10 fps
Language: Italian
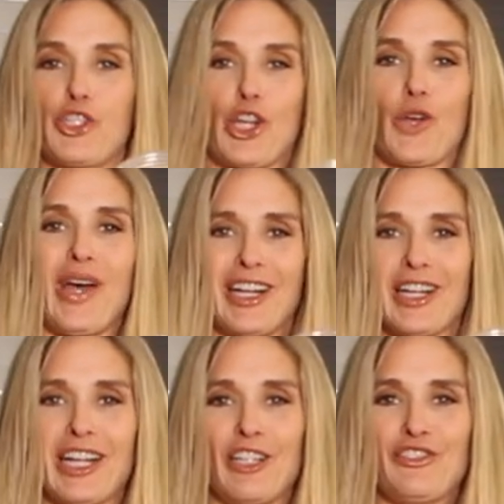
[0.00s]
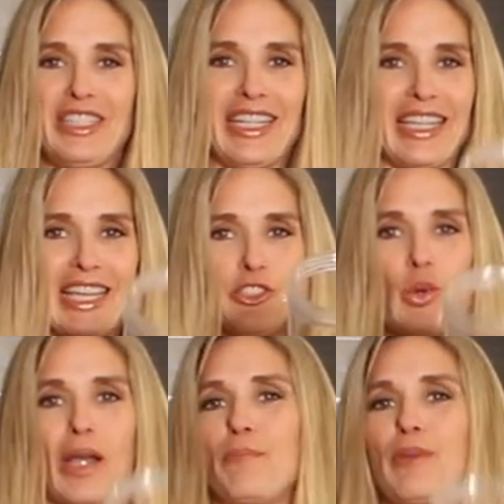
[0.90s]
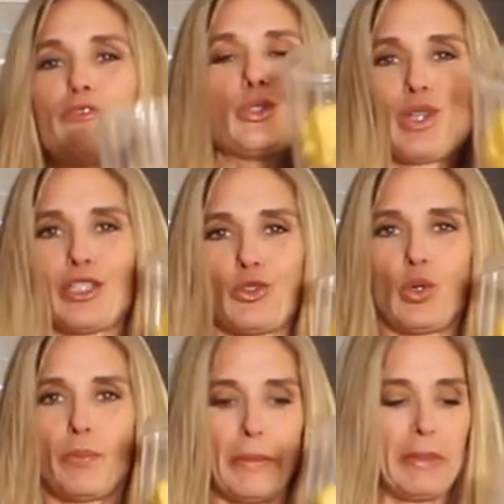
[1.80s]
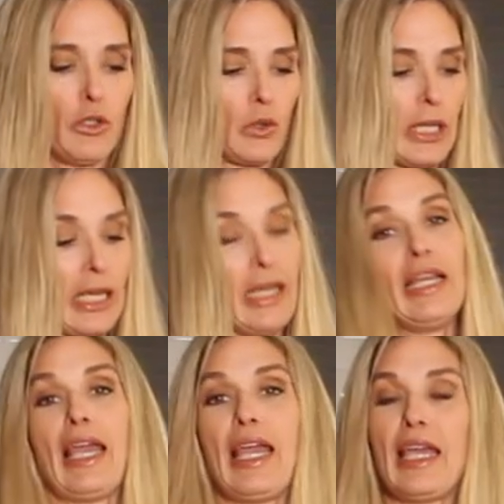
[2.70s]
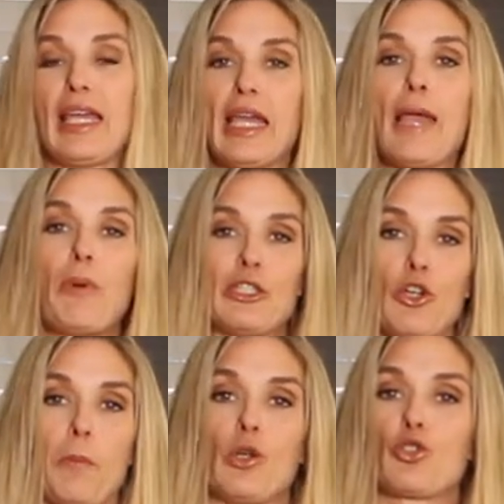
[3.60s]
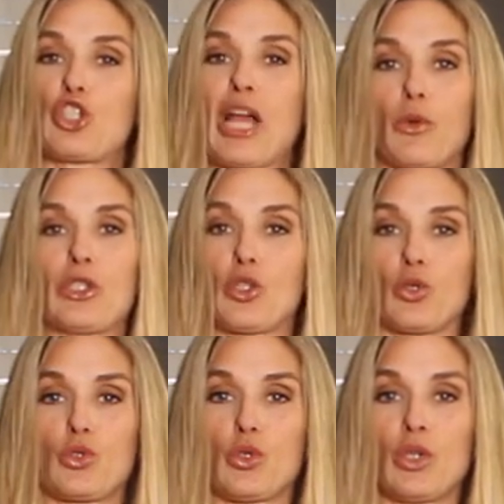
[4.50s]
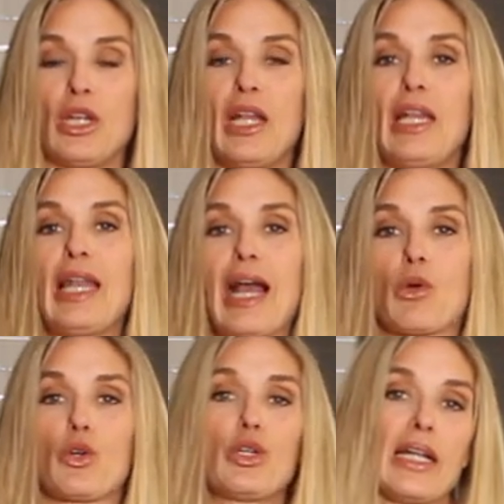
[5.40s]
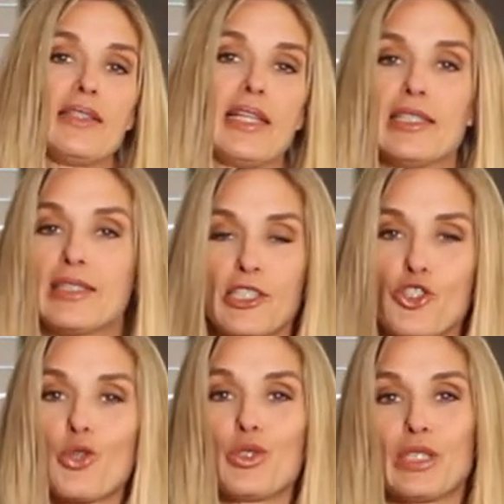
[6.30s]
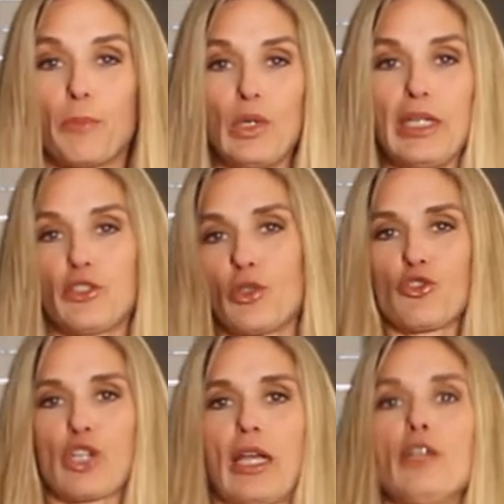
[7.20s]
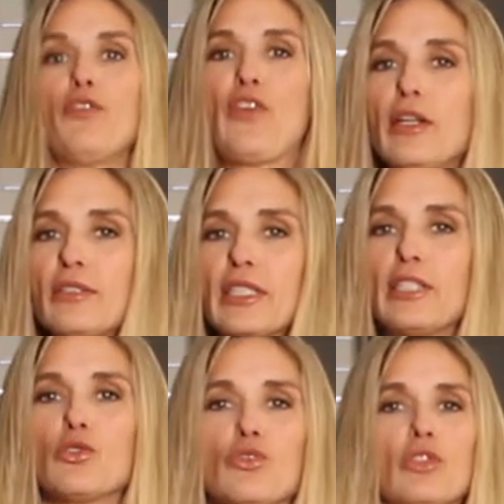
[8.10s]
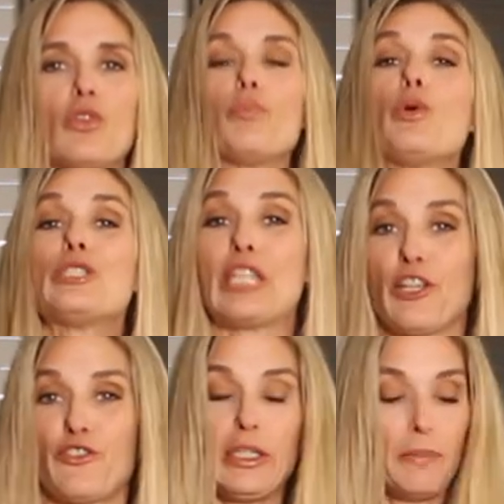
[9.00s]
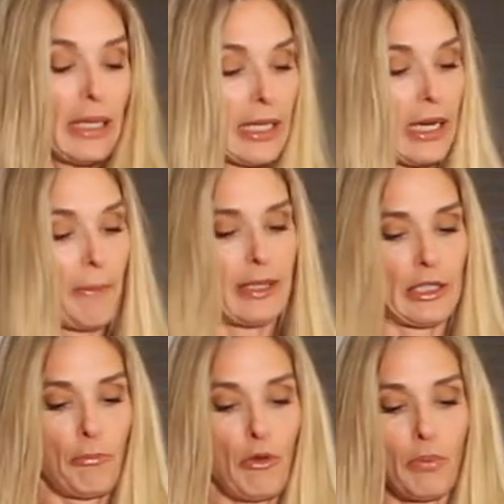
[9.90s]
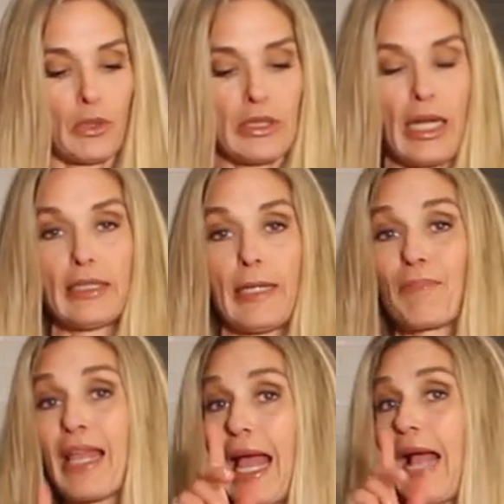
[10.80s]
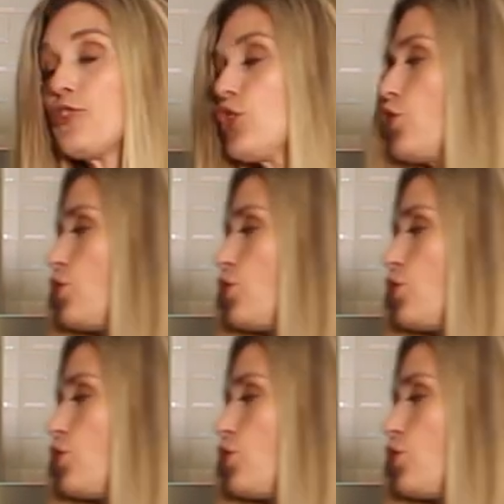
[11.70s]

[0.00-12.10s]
asciacquare alla fine che tu hai bevuto la tua bibitone e, e poi dopo lo sciacqui sotto l'acqua corrente e in tre secondi è pulito, non c'hai i filtri, non, non butti la fibra che è la parte più importante. Altro,